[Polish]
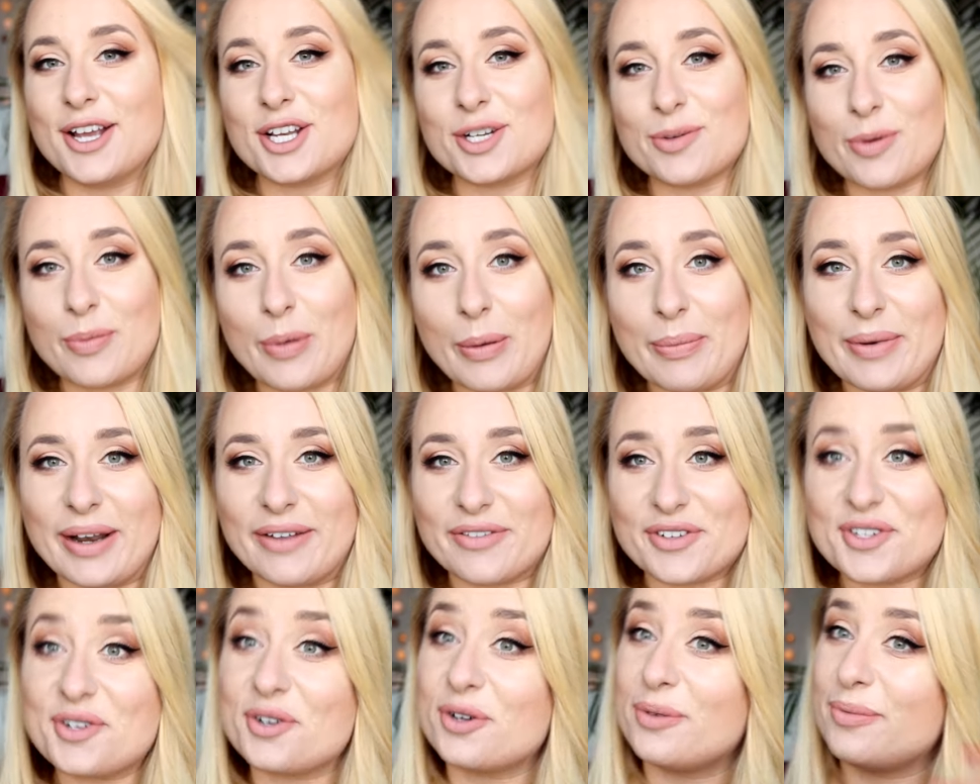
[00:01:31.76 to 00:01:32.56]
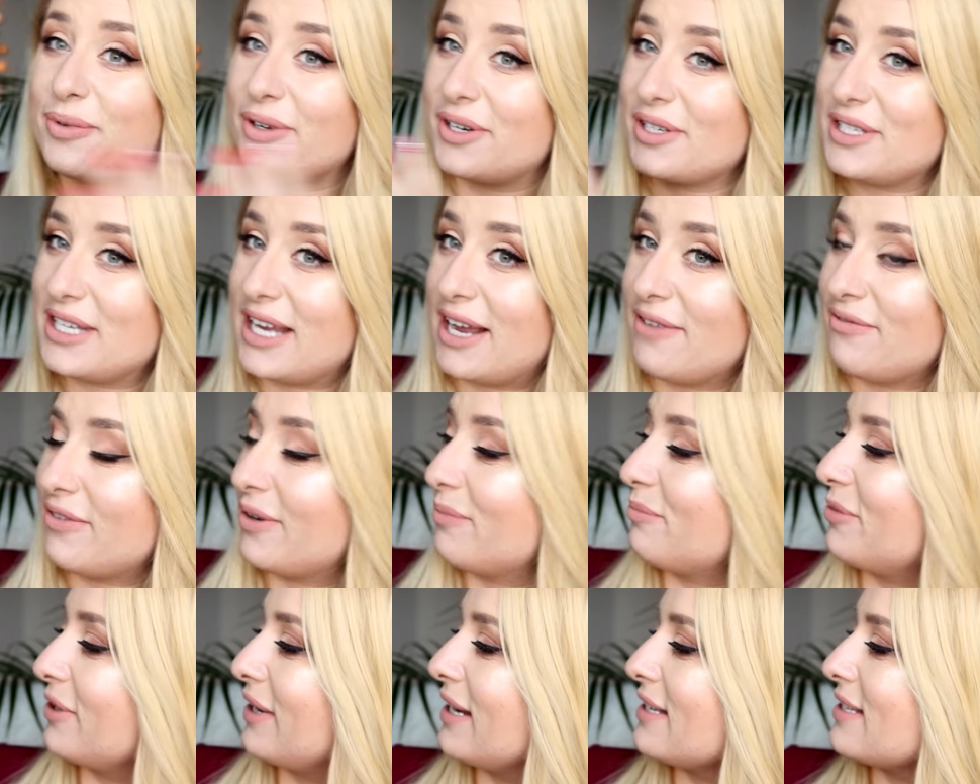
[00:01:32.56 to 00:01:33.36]
żeby poprawić humor, chciałam
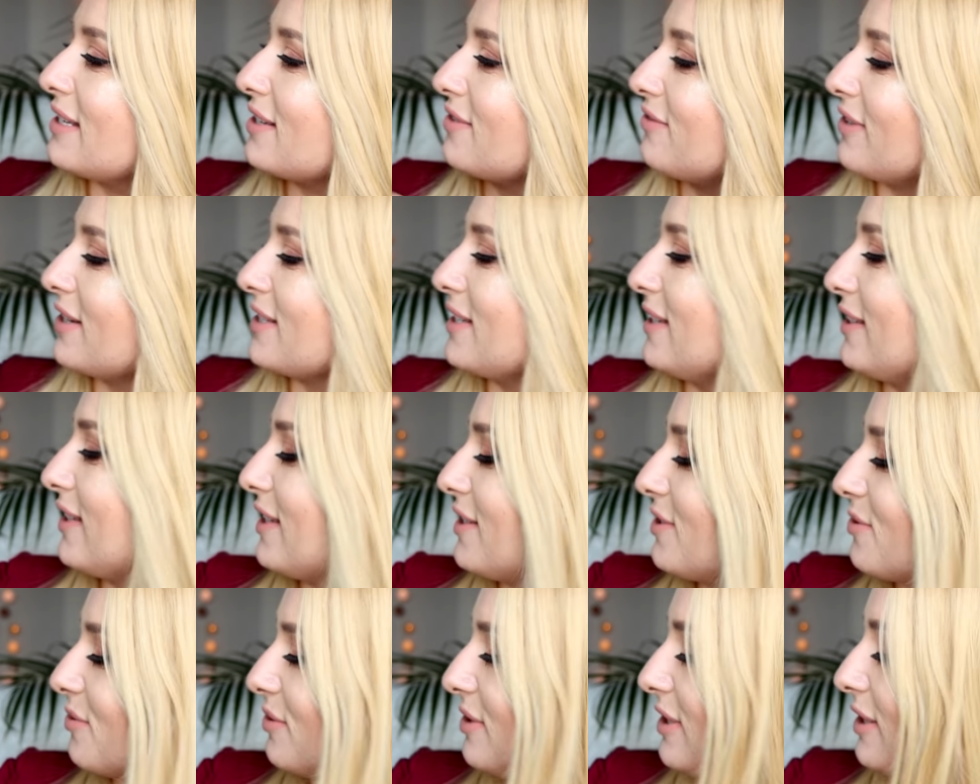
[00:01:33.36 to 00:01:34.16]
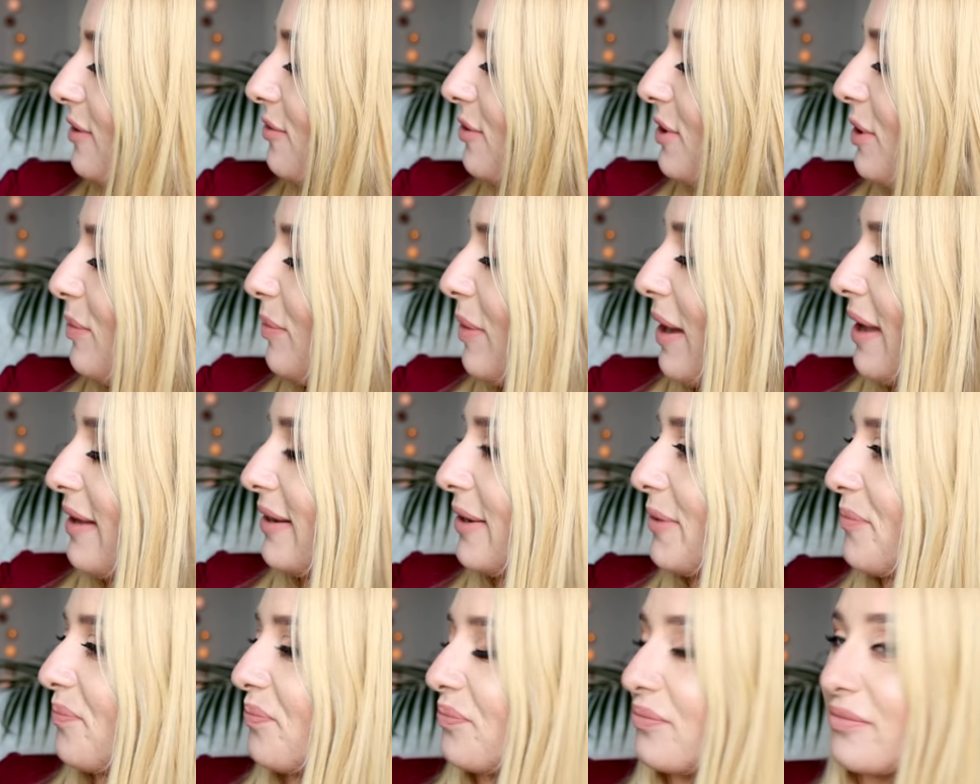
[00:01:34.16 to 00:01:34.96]
Wam pokazać właśnie te cudne
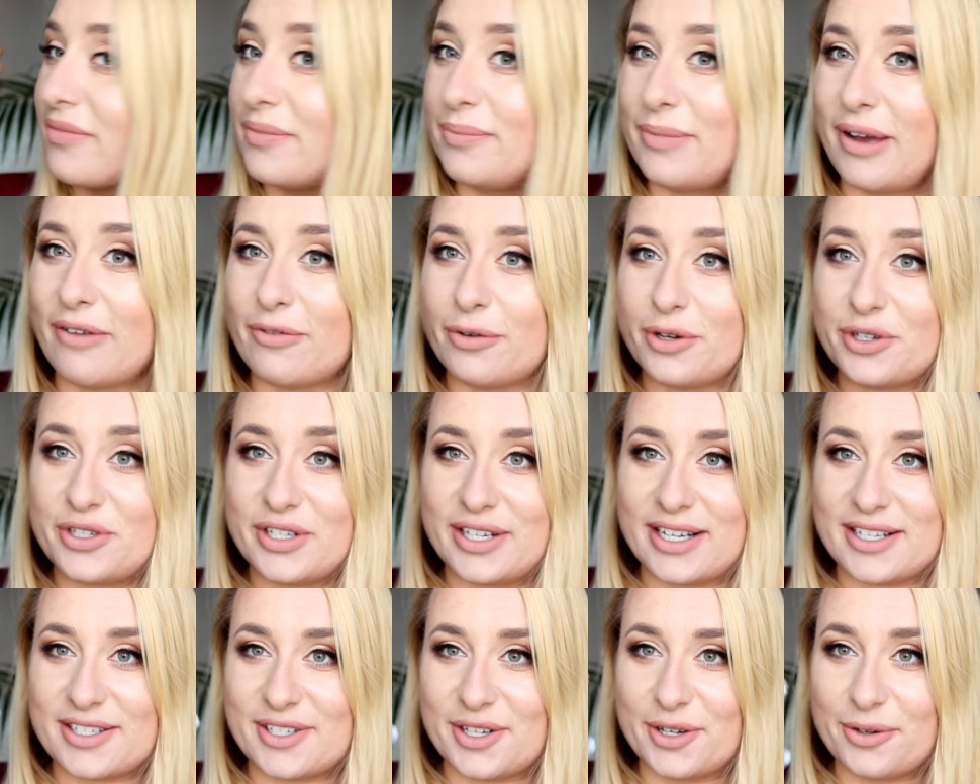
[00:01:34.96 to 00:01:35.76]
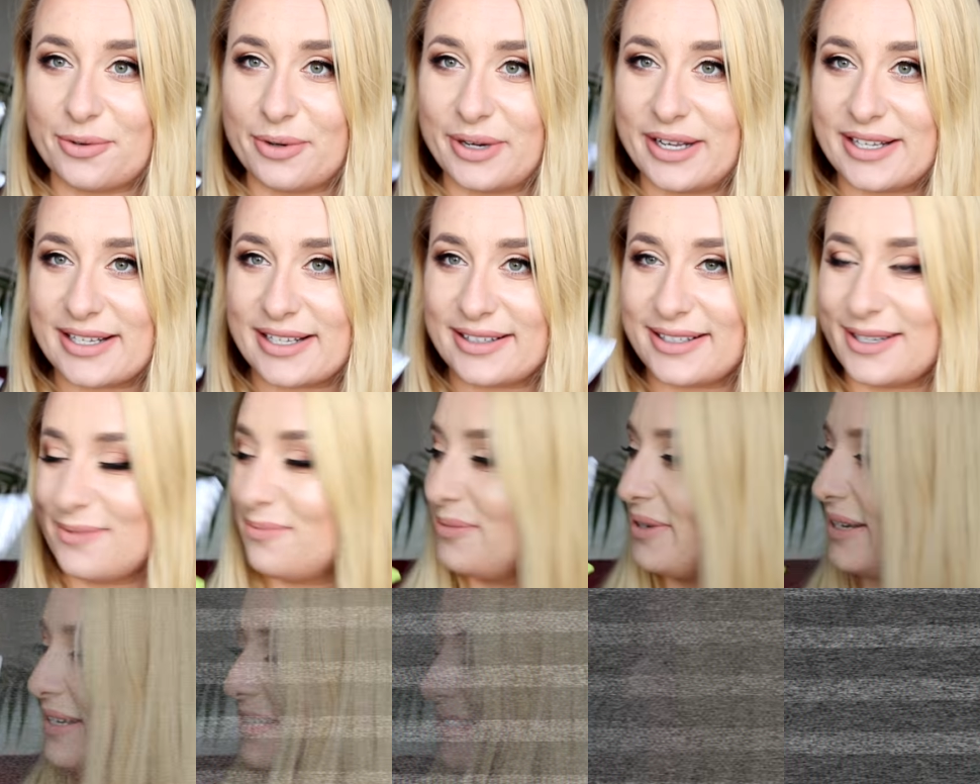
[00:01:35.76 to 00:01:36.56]
tulipany. Paweł, jeszcze raz dziękuję za
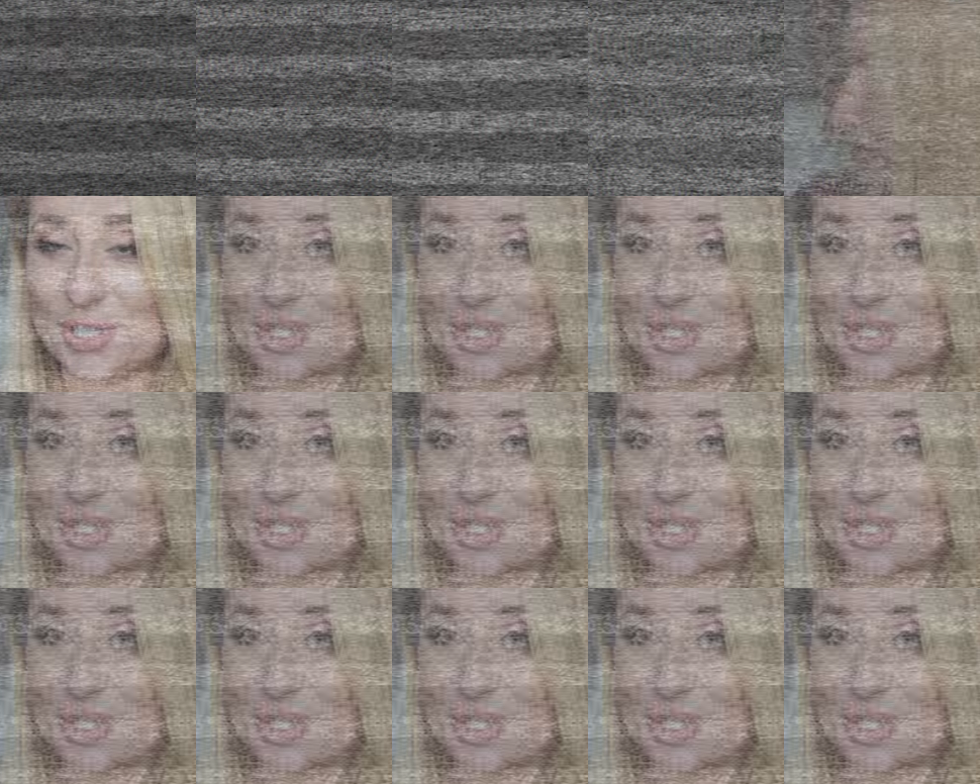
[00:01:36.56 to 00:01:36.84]
ten prezent.